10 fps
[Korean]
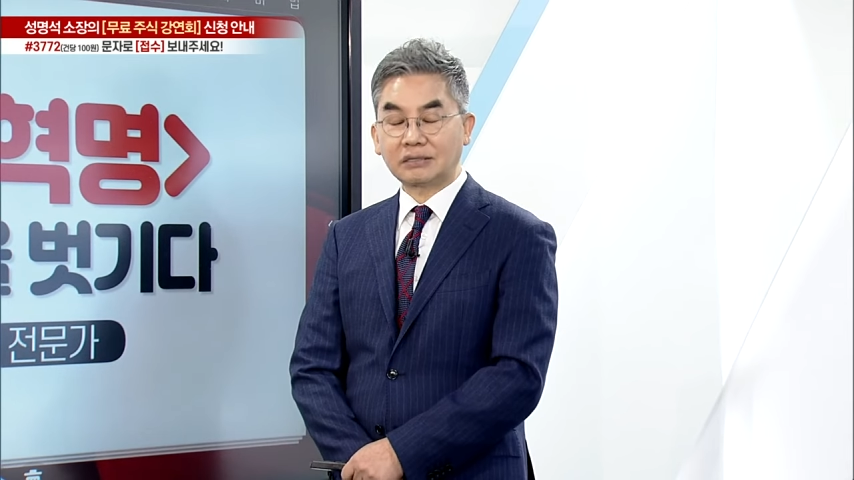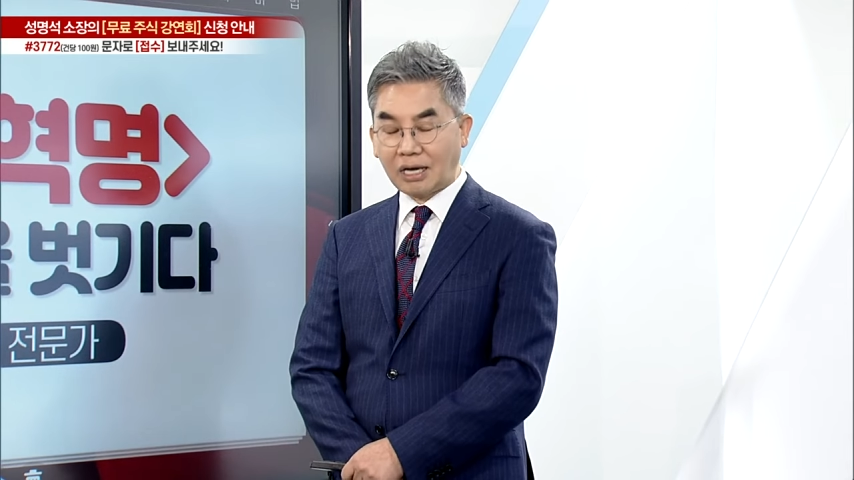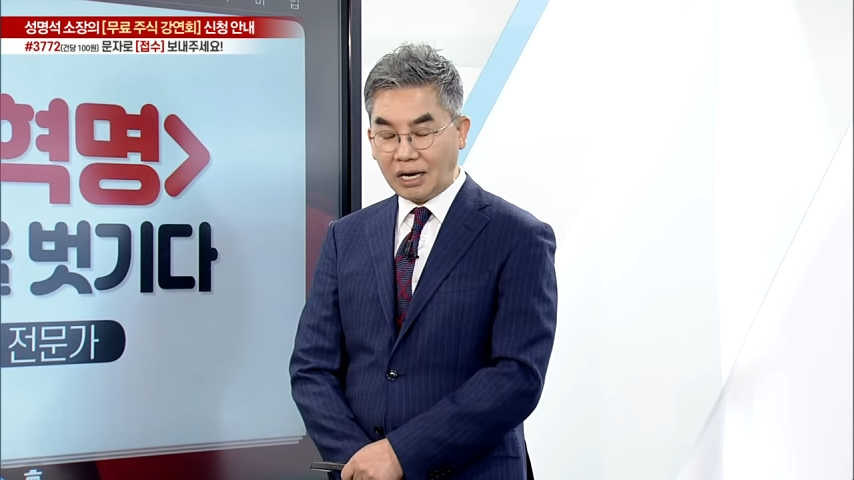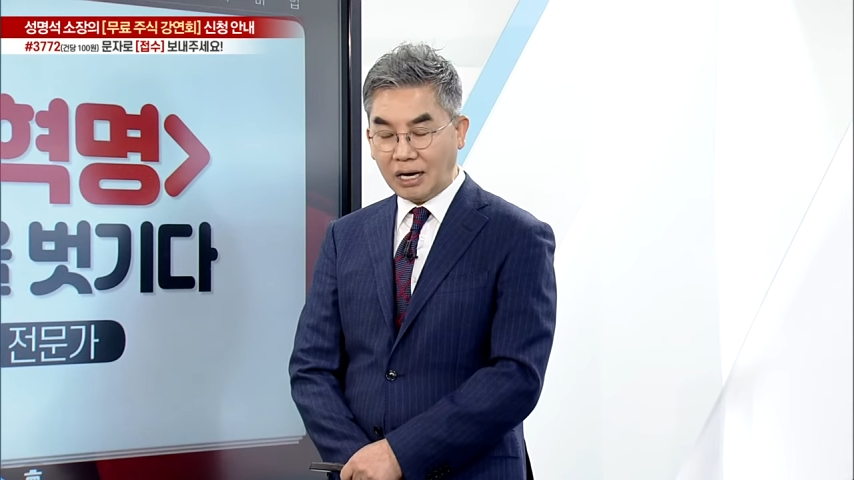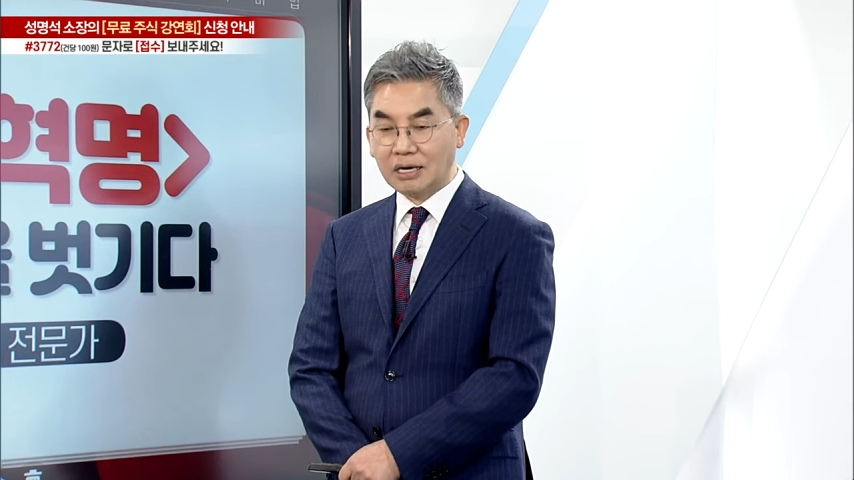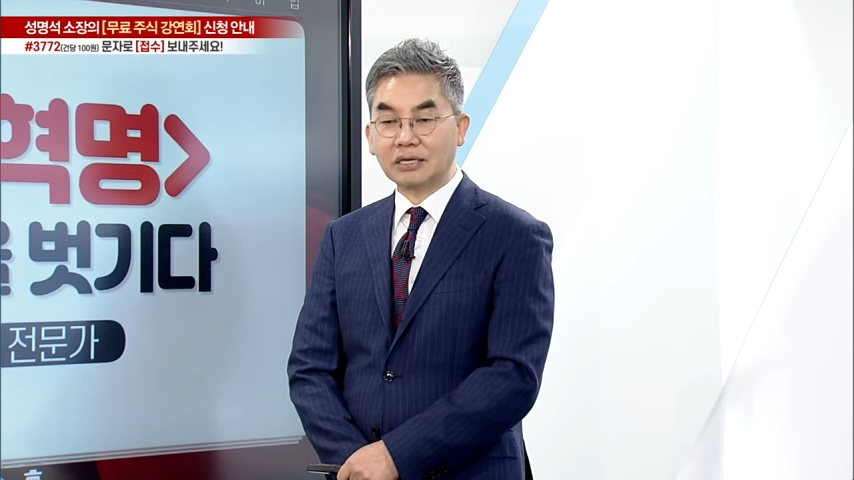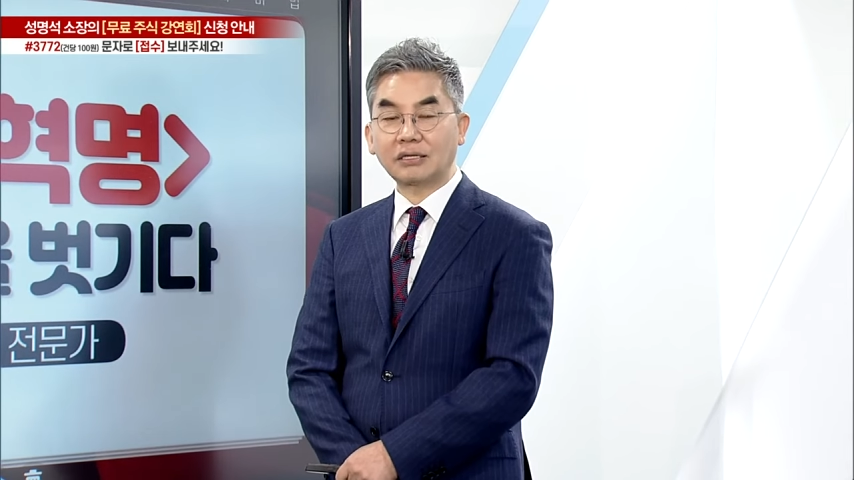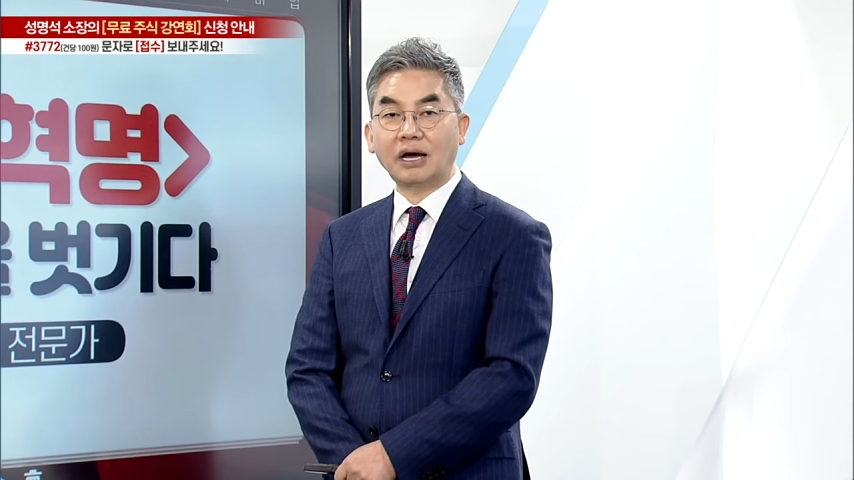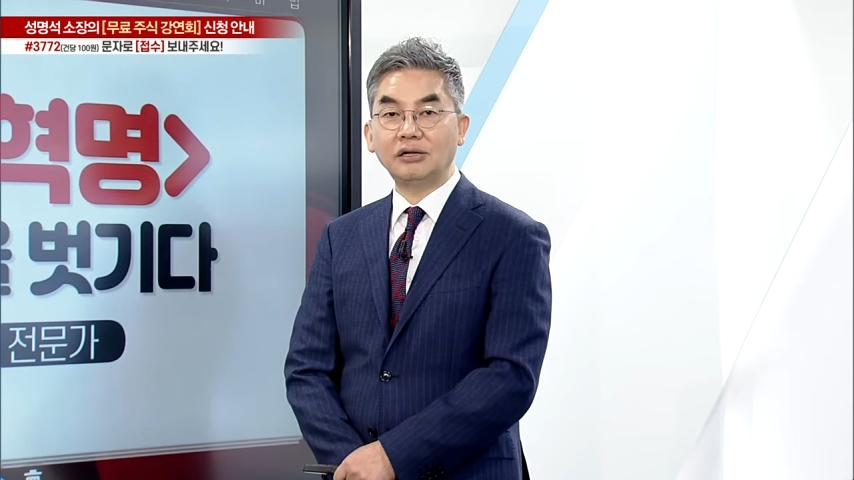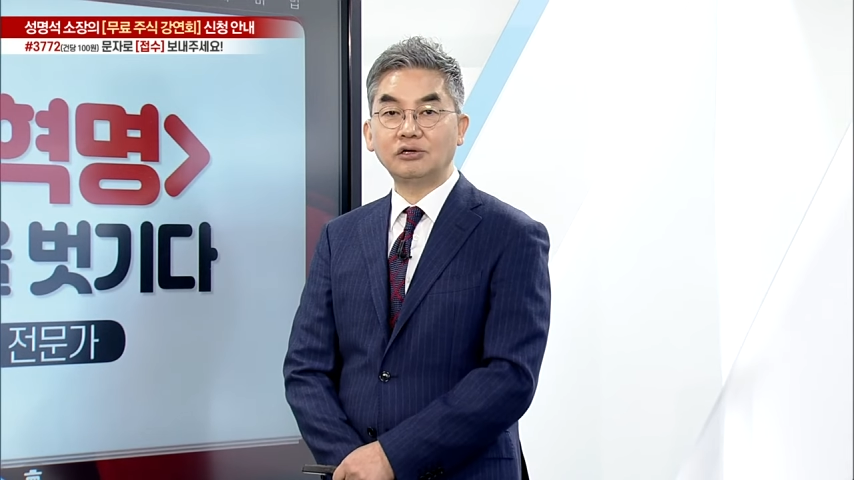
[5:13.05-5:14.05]
다
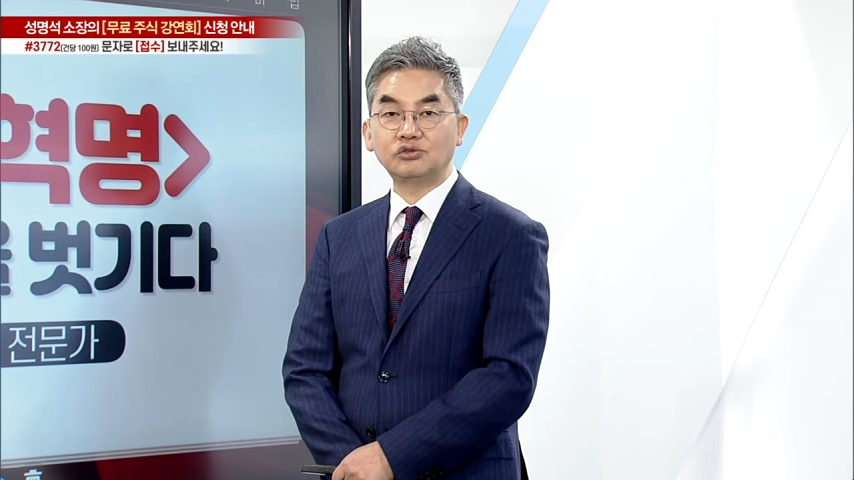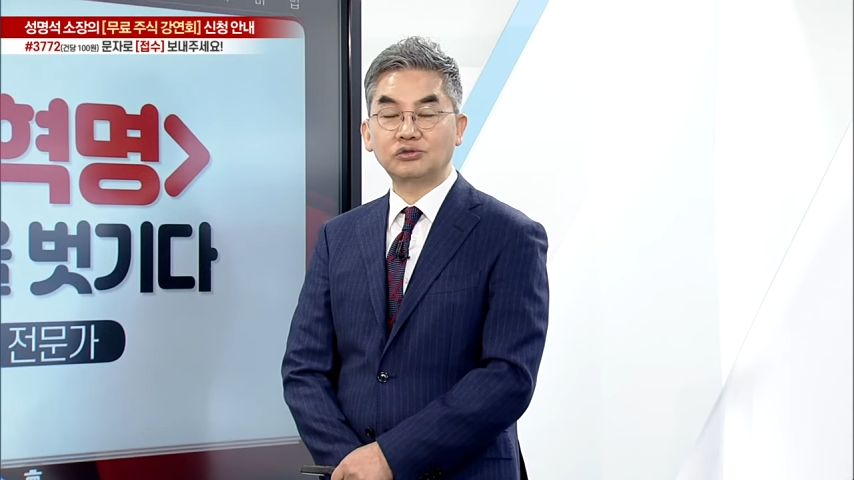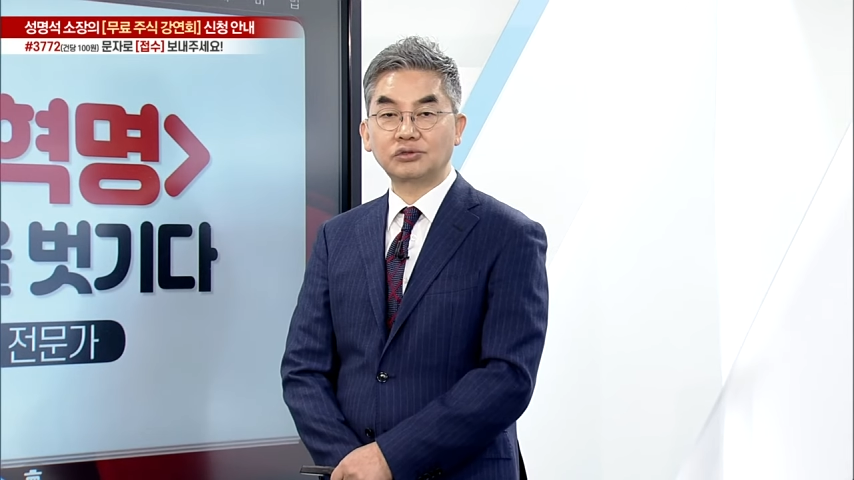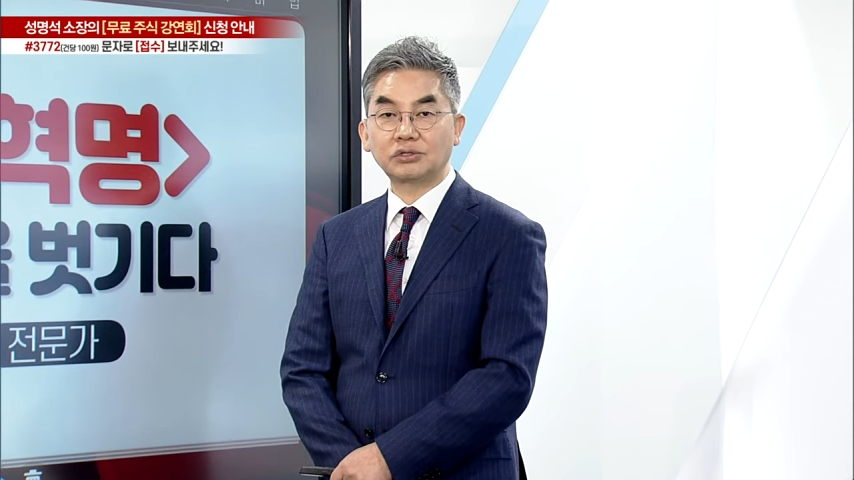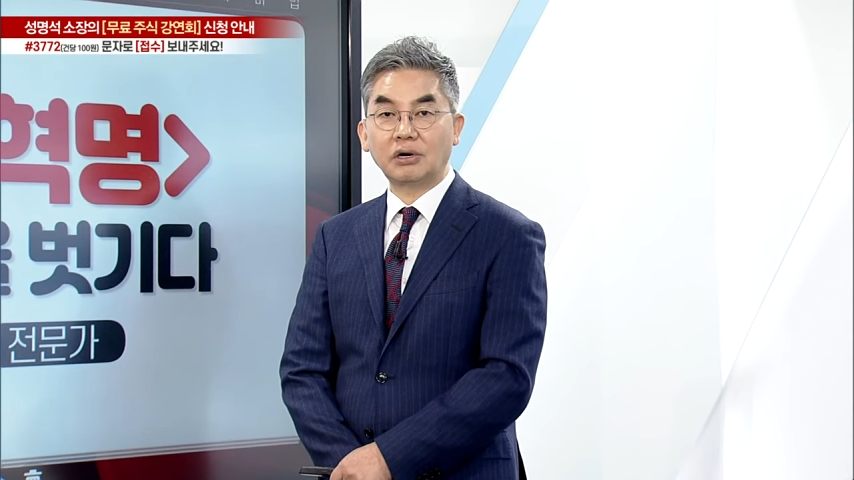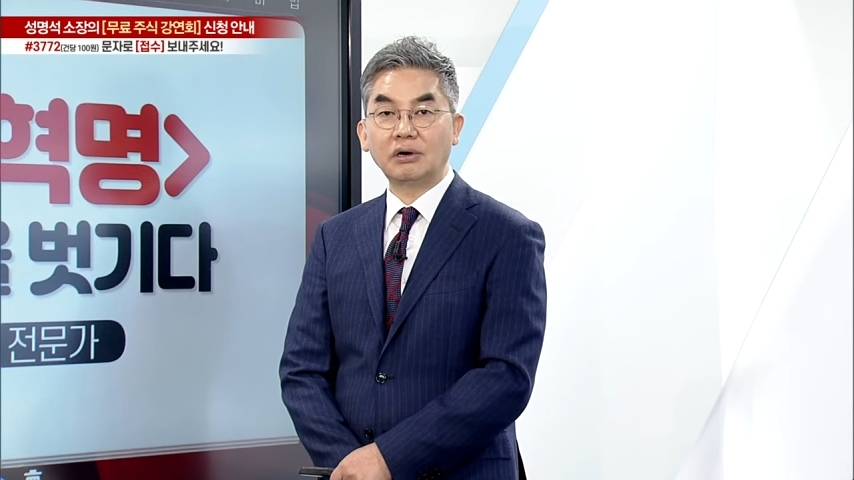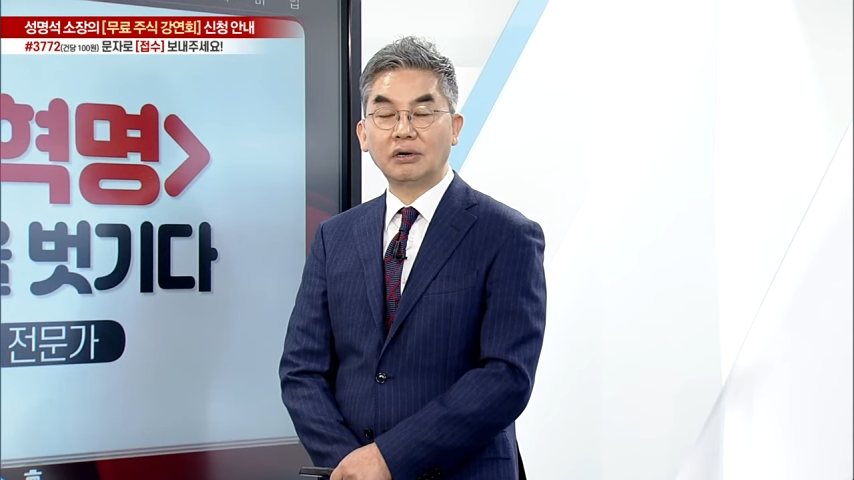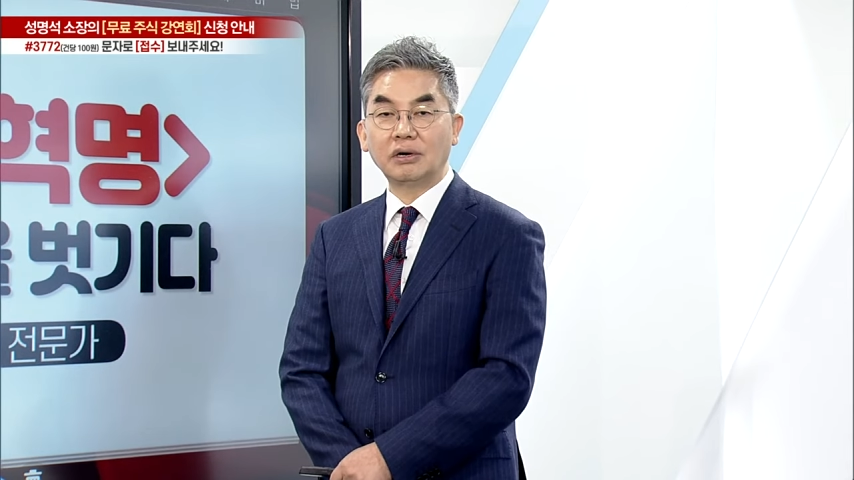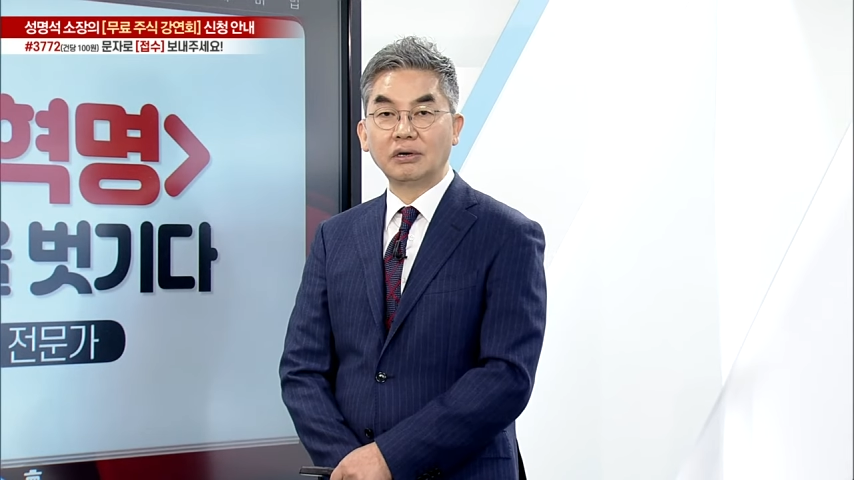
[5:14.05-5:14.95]
갖다 알려주고서